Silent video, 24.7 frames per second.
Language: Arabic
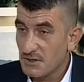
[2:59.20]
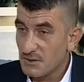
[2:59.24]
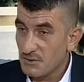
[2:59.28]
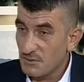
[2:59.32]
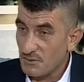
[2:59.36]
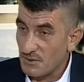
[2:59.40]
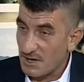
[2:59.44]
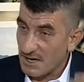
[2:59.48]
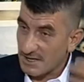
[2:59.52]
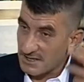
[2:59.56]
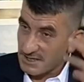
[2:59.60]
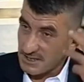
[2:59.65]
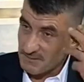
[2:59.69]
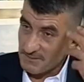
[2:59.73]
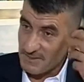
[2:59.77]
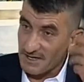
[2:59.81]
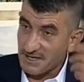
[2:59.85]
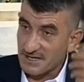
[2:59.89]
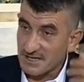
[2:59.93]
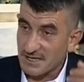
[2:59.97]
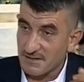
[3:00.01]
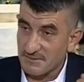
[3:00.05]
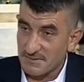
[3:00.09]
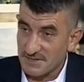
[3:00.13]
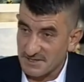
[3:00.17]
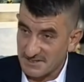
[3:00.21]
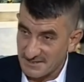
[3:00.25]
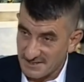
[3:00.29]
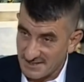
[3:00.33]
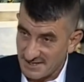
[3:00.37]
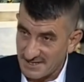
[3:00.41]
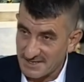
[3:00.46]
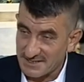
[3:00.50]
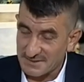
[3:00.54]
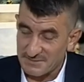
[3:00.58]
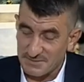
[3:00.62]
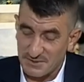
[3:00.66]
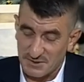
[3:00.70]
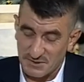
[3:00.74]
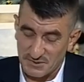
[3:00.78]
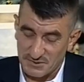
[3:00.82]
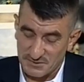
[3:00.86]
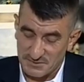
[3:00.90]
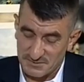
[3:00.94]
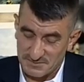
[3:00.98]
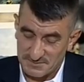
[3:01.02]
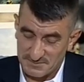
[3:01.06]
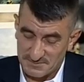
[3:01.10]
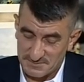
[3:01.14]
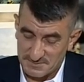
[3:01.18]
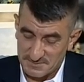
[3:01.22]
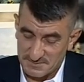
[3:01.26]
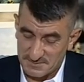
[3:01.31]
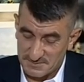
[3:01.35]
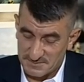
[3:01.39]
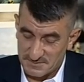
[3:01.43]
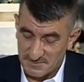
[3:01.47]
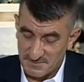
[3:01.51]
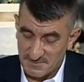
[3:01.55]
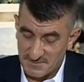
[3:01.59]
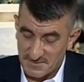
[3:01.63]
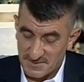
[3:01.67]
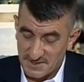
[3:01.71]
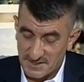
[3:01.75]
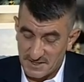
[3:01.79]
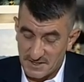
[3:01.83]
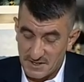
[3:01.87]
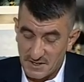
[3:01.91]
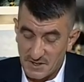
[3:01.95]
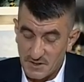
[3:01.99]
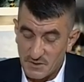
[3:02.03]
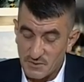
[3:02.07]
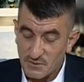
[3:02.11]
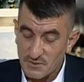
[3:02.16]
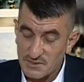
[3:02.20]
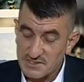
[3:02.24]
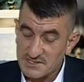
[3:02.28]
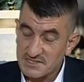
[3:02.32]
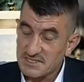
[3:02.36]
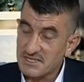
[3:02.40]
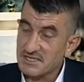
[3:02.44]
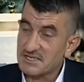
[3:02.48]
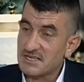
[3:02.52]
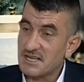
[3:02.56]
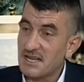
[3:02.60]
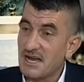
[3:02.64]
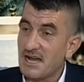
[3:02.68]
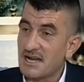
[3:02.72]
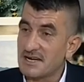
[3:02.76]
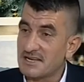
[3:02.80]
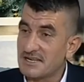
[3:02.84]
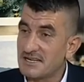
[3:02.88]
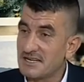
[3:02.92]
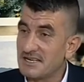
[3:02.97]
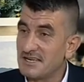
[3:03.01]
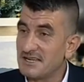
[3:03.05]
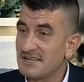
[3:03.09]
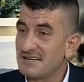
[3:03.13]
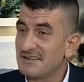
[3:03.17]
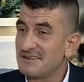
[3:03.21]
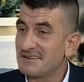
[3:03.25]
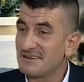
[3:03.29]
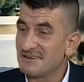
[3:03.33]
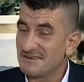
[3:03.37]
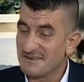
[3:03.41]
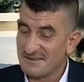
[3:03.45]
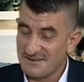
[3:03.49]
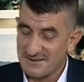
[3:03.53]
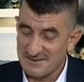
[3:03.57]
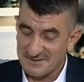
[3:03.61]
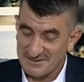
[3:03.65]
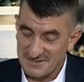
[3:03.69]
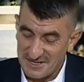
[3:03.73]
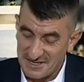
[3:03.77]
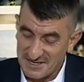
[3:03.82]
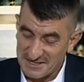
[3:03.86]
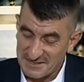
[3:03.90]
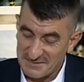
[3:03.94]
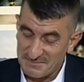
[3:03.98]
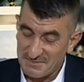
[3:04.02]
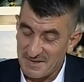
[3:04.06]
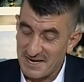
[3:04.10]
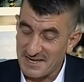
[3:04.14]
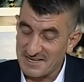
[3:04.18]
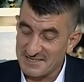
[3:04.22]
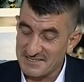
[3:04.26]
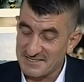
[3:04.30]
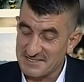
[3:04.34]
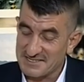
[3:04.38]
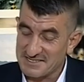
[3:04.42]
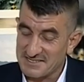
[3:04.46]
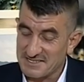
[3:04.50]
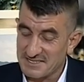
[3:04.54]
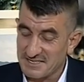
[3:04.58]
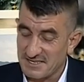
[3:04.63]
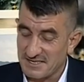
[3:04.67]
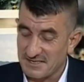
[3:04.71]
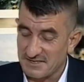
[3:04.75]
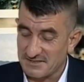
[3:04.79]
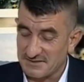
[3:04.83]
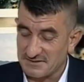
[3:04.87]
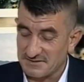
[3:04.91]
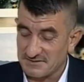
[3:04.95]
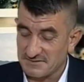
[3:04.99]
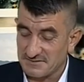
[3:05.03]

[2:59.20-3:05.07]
وعقلي بغرامك راح يتبعه ونسيت الحكي تهت مع النسيان